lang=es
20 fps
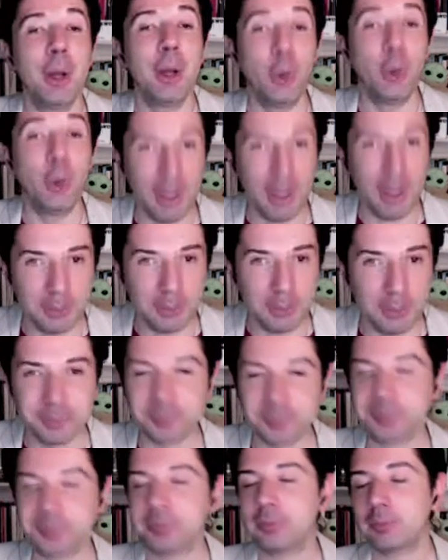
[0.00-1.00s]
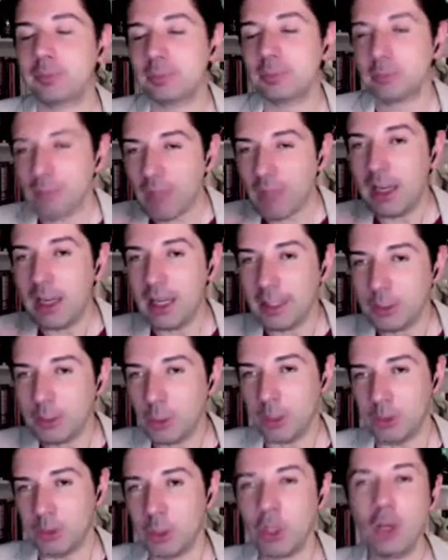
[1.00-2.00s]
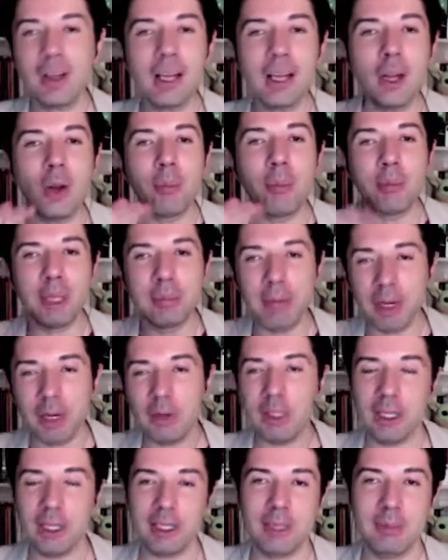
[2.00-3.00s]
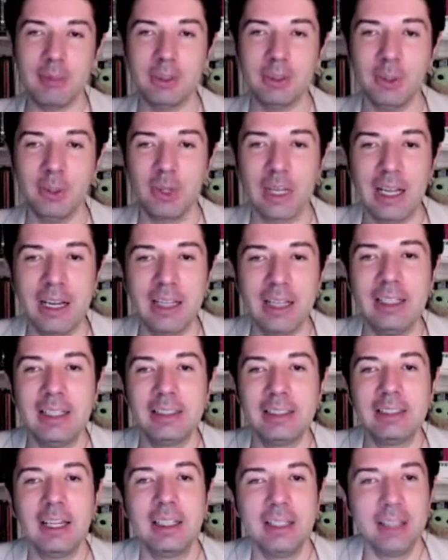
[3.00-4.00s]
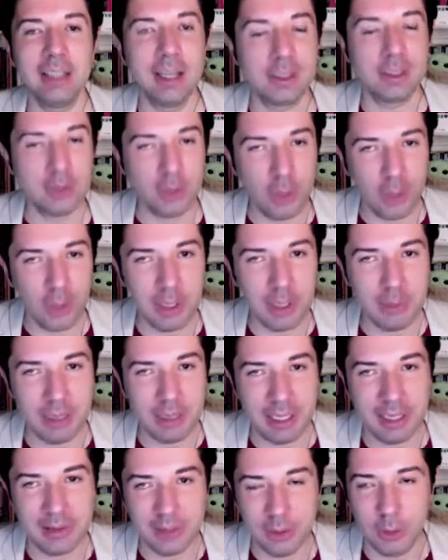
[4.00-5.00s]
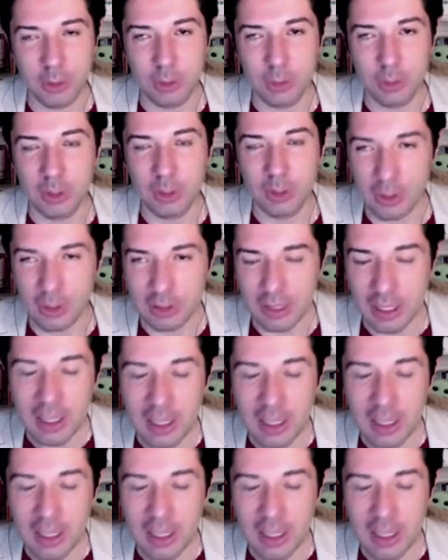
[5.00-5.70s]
Pero bueno, les cuento, creo que lo primero que hay que mencionar es al director de Me casé con un idiota.